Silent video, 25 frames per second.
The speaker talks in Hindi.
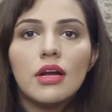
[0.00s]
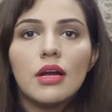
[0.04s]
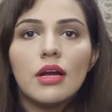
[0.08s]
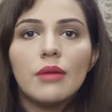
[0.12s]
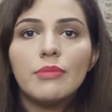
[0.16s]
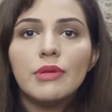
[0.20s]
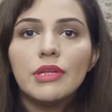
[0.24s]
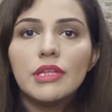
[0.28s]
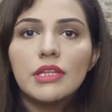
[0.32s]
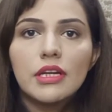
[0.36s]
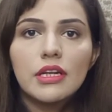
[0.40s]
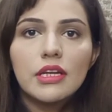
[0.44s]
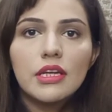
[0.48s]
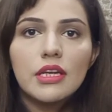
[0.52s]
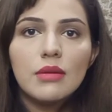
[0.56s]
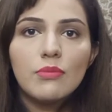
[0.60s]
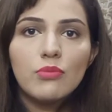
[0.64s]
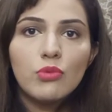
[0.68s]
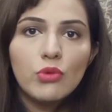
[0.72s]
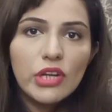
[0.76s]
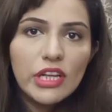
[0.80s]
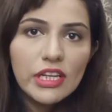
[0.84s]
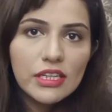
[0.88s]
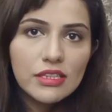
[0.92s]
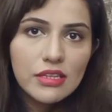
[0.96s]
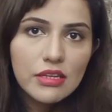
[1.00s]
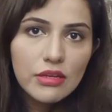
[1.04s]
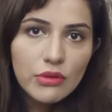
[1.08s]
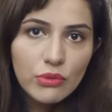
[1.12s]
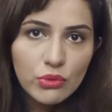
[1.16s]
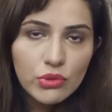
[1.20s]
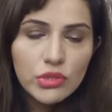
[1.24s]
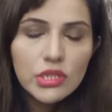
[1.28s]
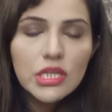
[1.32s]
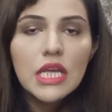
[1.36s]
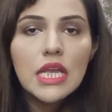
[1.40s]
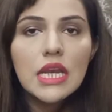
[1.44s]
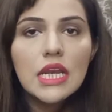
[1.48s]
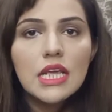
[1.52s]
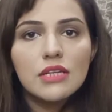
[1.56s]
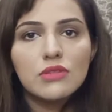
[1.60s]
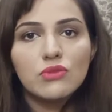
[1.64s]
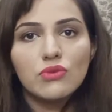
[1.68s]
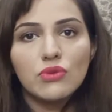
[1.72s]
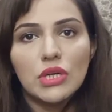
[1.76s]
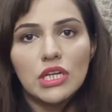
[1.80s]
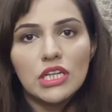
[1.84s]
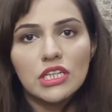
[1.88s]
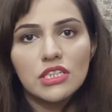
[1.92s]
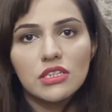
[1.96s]
अभी तक की पुलिस की गुत्थी नहीं
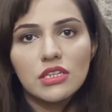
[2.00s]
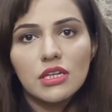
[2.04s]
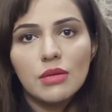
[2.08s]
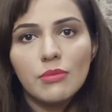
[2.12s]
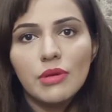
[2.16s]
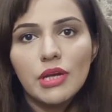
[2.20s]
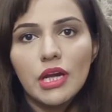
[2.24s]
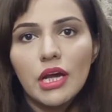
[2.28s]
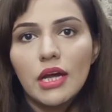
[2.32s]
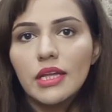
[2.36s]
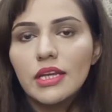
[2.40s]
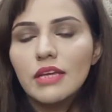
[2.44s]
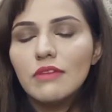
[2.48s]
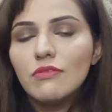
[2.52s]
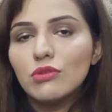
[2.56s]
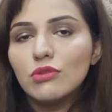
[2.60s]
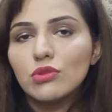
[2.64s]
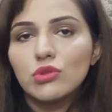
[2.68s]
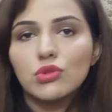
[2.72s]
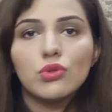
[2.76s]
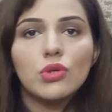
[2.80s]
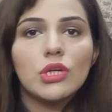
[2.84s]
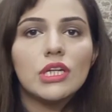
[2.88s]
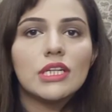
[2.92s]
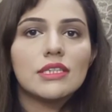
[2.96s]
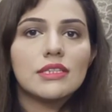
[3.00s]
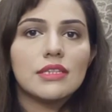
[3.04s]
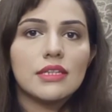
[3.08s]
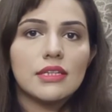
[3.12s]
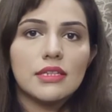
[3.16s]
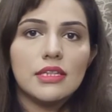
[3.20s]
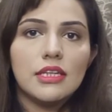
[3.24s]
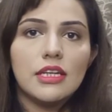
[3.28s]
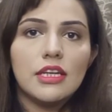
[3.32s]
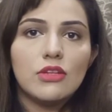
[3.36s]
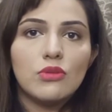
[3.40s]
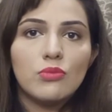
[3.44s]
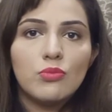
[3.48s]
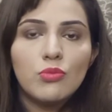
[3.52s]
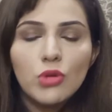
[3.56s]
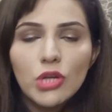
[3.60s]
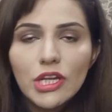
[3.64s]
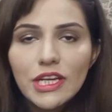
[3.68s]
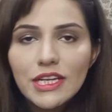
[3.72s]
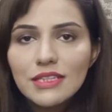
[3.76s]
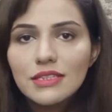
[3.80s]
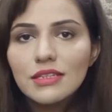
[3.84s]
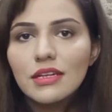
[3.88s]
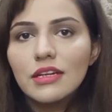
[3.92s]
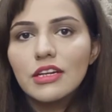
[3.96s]
सुलझने में आ रही वो सुलझ सकती है तो
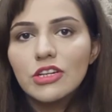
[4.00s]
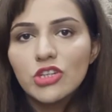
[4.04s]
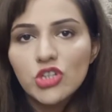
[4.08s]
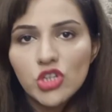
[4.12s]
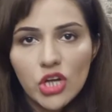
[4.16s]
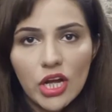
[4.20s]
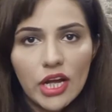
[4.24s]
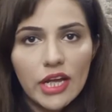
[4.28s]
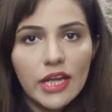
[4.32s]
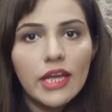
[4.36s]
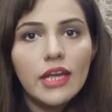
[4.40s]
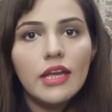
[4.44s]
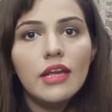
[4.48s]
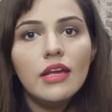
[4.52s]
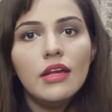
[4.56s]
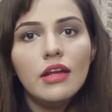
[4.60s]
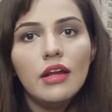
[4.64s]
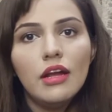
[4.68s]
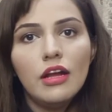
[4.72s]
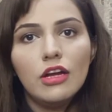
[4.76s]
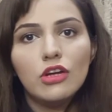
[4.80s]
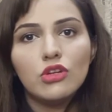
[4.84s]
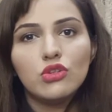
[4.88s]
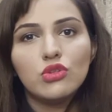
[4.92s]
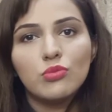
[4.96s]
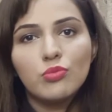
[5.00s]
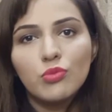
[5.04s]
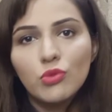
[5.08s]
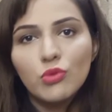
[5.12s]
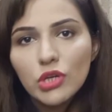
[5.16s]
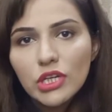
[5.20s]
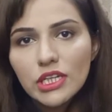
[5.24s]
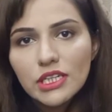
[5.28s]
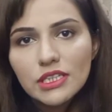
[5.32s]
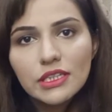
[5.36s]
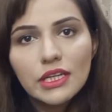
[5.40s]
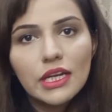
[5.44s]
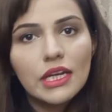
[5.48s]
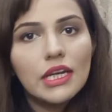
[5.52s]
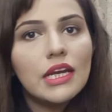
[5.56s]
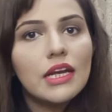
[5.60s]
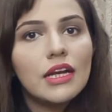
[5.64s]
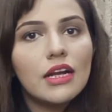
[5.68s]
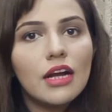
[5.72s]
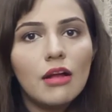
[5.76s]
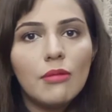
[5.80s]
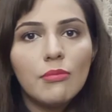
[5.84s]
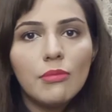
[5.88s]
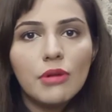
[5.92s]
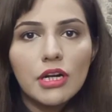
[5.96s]
पुलिस अगर चाहे तो पुलिस के लिए
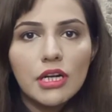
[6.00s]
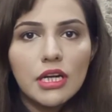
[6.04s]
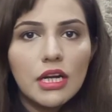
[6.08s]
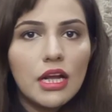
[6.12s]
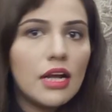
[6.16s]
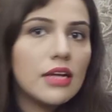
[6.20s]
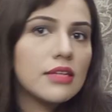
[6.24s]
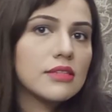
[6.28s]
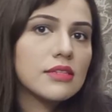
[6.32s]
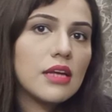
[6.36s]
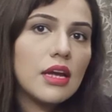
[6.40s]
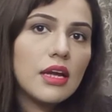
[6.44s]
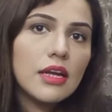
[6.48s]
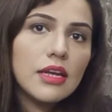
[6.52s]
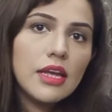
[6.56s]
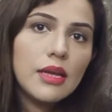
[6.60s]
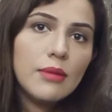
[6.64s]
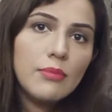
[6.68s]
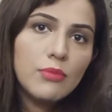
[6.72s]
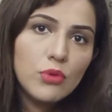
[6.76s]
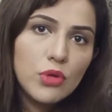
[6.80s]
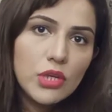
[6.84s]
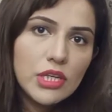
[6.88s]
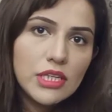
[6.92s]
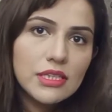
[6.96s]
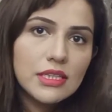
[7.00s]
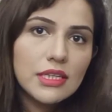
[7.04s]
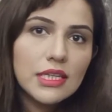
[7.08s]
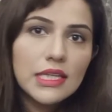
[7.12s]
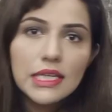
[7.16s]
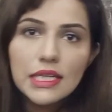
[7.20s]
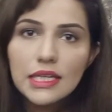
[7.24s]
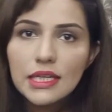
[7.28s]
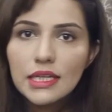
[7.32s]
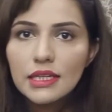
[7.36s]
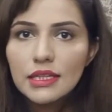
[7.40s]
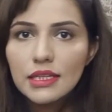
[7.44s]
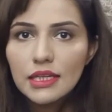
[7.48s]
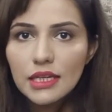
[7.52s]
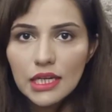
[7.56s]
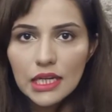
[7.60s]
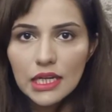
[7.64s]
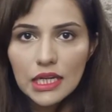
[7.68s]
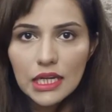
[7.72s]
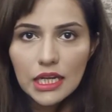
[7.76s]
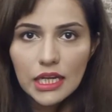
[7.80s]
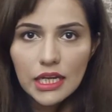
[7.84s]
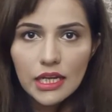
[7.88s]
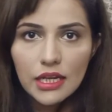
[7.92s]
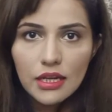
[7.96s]
काम करना आसान है पुलिस ये करके
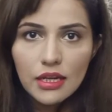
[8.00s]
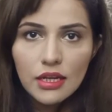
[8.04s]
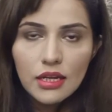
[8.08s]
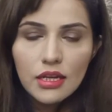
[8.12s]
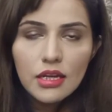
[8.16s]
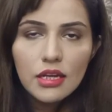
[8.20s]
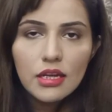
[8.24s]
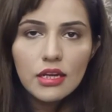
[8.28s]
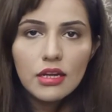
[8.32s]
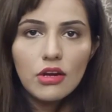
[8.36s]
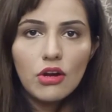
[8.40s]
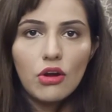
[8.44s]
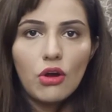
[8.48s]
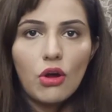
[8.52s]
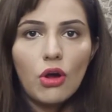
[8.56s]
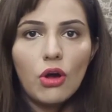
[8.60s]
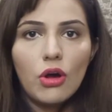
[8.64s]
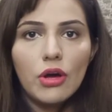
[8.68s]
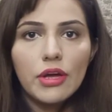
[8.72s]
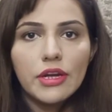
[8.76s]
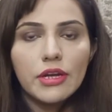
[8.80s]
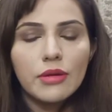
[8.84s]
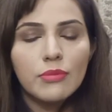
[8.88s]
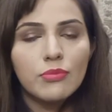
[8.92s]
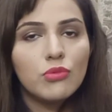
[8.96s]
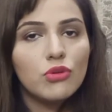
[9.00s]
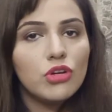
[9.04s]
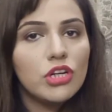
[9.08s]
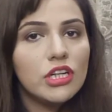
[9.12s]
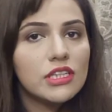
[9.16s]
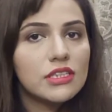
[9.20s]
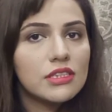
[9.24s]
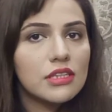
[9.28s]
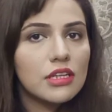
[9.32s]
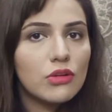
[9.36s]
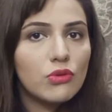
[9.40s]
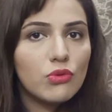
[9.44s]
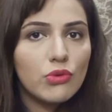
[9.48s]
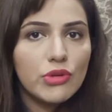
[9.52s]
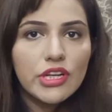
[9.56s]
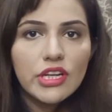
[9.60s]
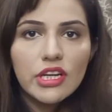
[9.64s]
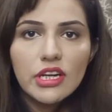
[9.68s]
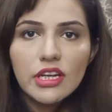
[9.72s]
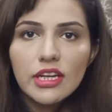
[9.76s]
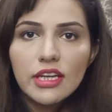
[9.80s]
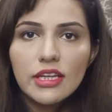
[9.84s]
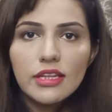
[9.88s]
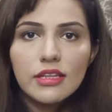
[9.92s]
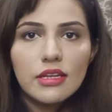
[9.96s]
देख ले और पुलिस ने कोई
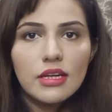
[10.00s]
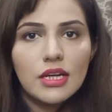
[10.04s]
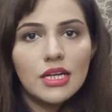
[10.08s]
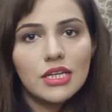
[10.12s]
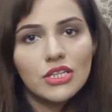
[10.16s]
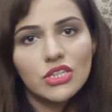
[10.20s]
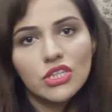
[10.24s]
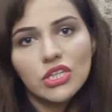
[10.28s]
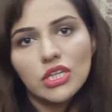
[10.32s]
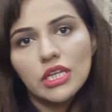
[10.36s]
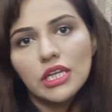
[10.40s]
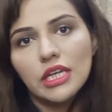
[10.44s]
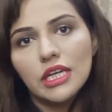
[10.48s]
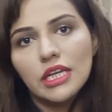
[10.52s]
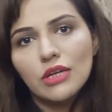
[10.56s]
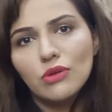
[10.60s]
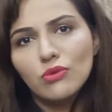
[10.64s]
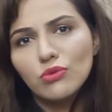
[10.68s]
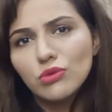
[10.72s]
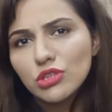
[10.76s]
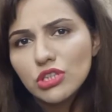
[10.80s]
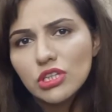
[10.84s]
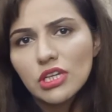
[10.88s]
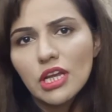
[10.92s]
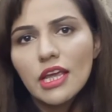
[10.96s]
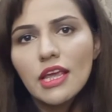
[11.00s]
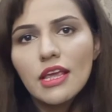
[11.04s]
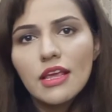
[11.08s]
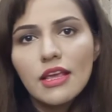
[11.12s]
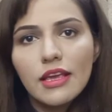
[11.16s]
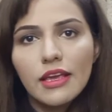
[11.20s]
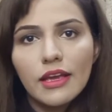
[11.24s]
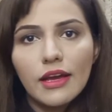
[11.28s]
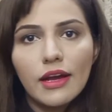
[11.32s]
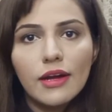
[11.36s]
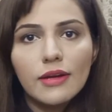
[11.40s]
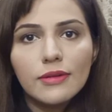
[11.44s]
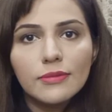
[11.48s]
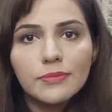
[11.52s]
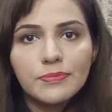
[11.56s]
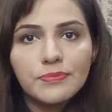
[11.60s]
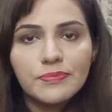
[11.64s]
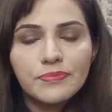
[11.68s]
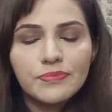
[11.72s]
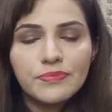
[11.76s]
घर की तलाशी नहीं ली कुछ नहीं किया